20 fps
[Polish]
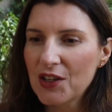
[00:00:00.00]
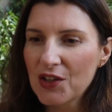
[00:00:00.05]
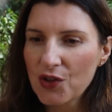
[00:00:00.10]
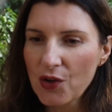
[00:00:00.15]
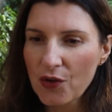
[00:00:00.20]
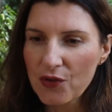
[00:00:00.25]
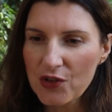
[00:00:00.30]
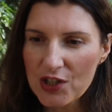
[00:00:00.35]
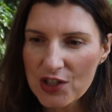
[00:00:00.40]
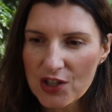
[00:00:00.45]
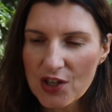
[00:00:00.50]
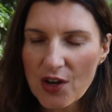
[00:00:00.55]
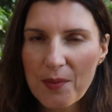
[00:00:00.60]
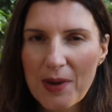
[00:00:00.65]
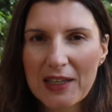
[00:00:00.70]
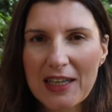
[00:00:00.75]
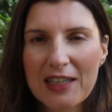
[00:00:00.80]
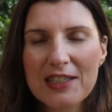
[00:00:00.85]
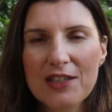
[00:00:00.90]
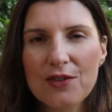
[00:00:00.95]
To wszystko
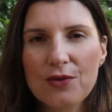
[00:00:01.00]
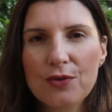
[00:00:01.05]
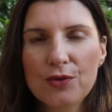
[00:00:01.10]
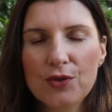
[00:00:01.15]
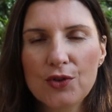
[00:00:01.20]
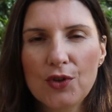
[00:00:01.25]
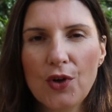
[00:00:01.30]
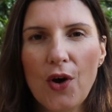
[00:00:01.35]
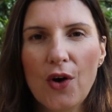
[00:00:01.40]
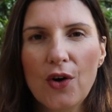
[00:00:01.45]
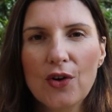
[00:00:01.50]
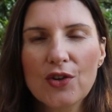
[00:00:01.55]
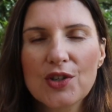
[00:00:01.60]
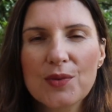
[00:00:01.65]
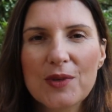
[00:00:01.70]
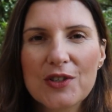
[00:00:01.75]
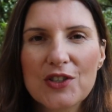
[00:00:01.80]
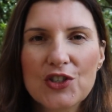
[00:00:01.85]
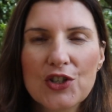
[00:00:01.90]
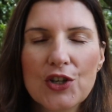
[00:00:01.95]
ma na celu to,
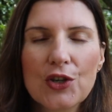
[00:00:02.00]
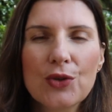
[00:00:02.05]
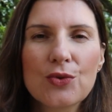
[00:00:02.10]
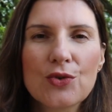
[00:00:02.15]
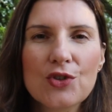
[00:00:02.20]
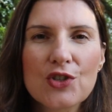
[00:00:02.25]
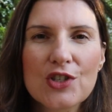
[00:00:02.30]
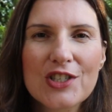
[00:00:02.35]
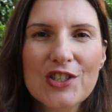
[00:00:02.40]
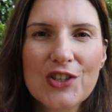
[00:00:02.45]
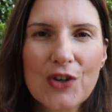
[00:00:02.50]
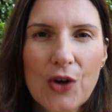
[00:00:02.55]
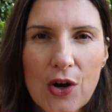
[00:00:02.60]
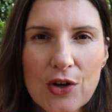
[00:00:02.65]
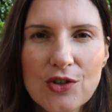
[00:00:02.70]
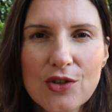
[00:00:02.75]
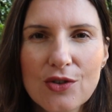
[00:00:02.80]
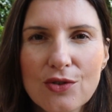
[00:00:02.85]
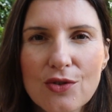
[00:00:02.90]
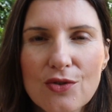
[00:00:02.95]
żeby ci, którzy
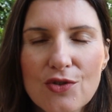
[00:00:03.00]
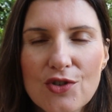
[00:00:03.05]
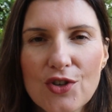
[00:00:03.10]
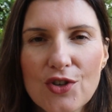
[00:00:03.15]
skończą tą